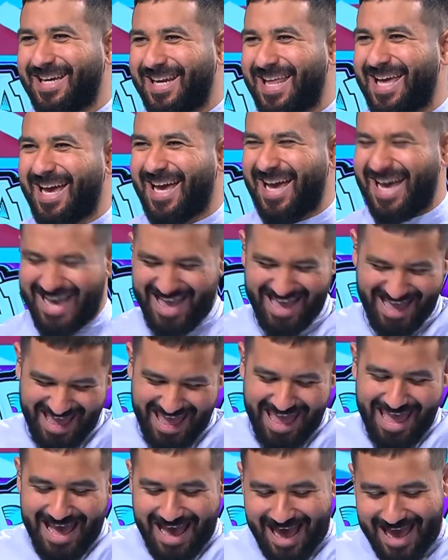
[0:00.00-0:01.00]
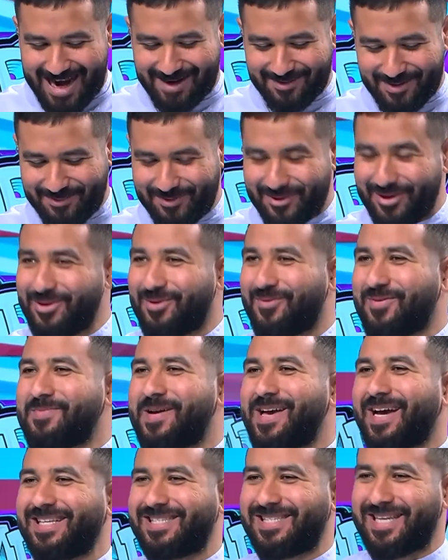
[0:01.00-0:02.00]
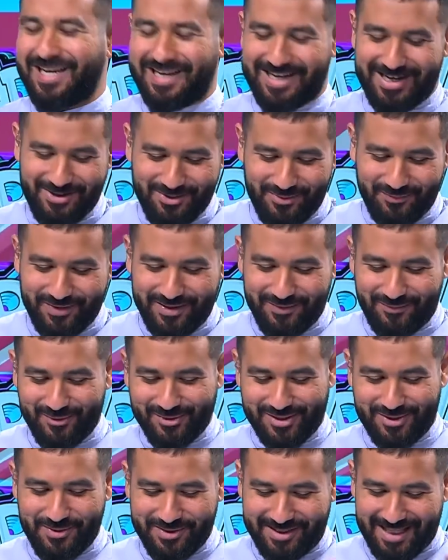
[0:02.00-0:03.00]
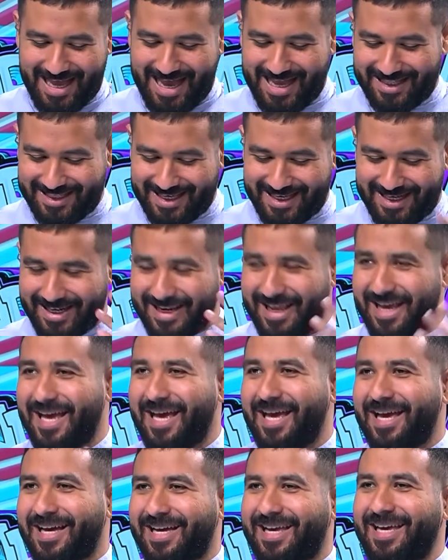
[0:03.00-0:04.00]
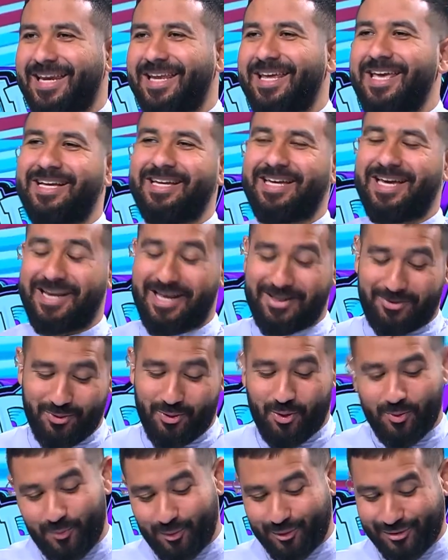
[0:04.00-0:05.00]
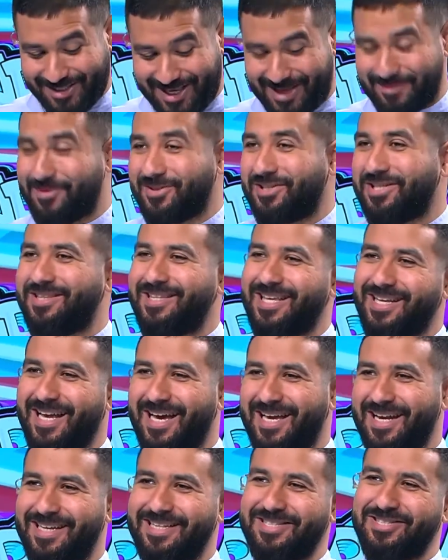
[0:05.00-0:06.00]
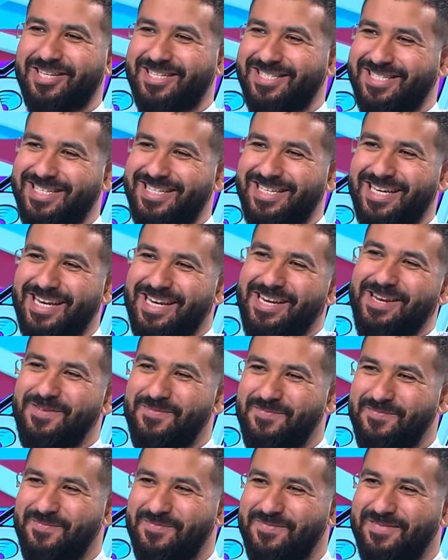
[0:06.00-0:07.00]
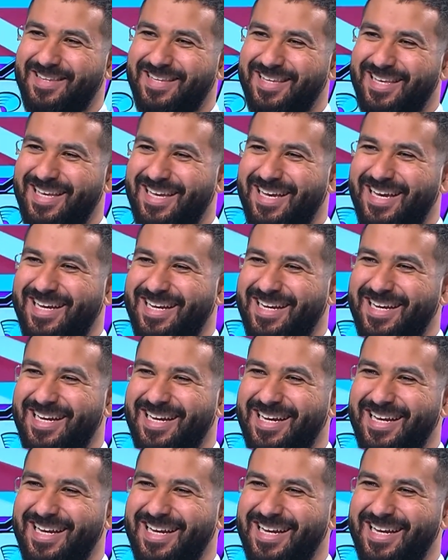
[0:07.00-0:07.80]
أنا انا المهم اليوفي ما يخسر اليوفي يفوز او يتعادل غير هيك راح تكون الامور صعبه جدا علي شخصيا لا لا بعتقد تكون